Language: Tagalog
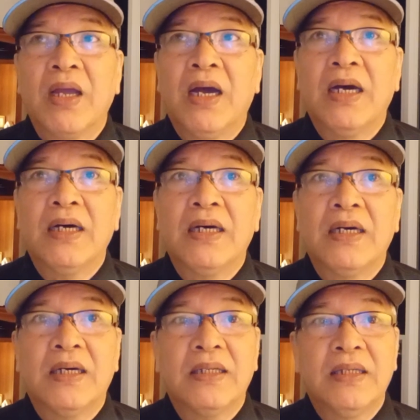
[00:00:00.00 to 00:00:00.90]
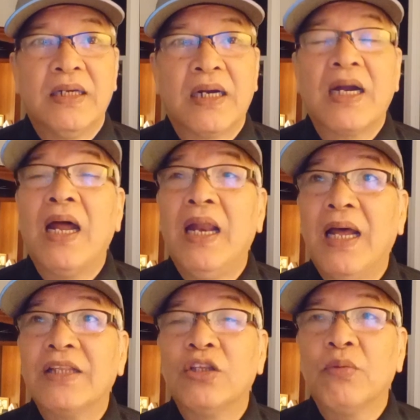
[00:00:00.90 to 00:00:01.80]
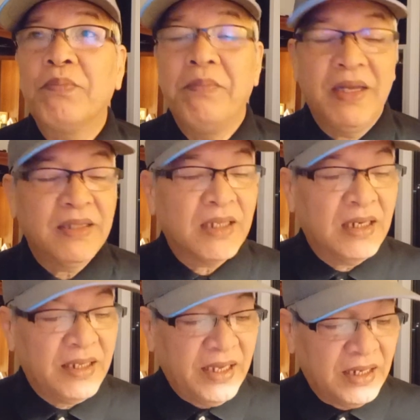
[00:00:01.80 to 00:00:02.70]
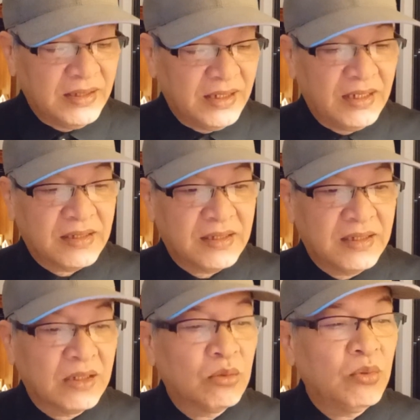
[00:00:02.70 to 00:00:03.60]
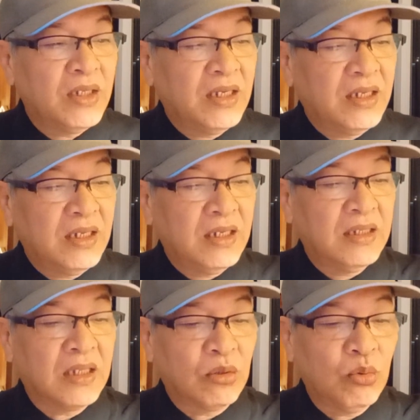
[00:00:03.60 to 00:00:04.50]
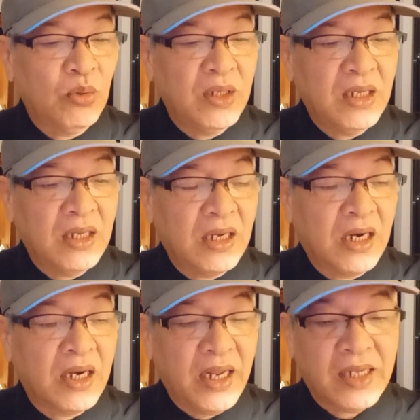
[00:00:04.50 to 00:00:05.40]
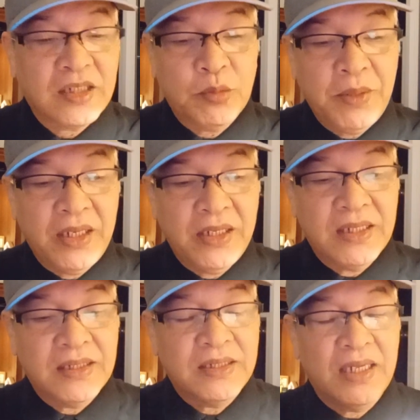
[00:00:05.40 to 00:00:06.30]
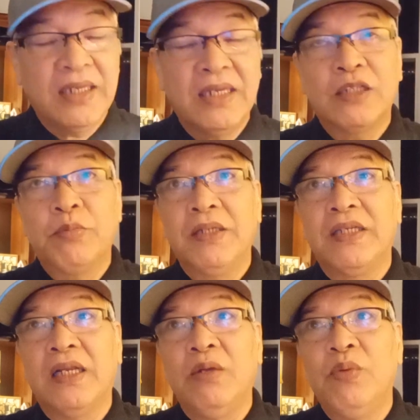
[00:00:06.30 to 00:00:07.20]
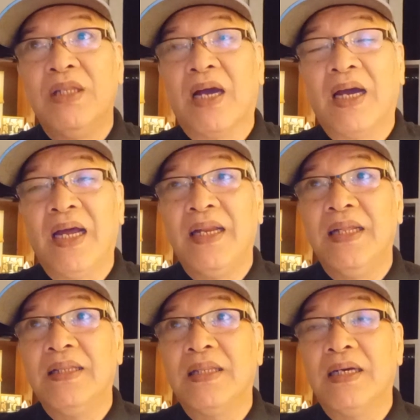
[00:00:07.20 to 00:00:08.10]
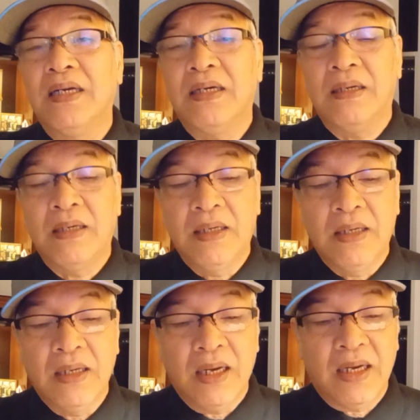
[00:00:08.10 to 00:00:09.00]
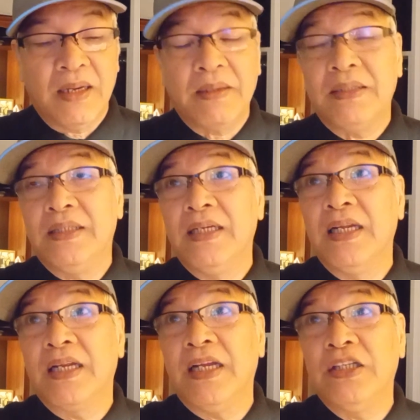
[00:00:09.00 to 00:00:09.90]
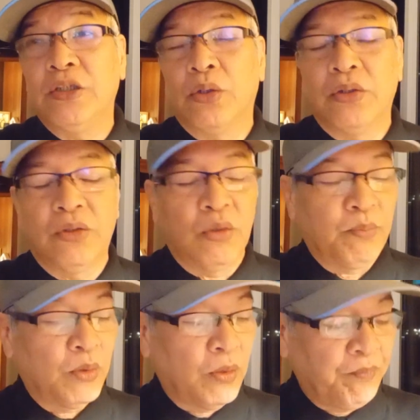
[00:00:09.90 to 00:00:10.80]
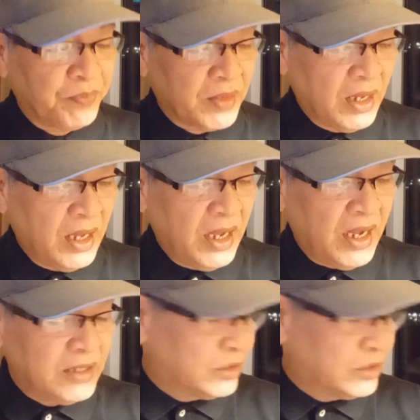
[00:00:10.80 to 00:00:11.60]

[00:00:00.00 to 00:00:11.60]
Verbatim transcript: uh, there are a lot of mental illness that we that we are experiencing, especially with the current uh, uh, generation. No po? And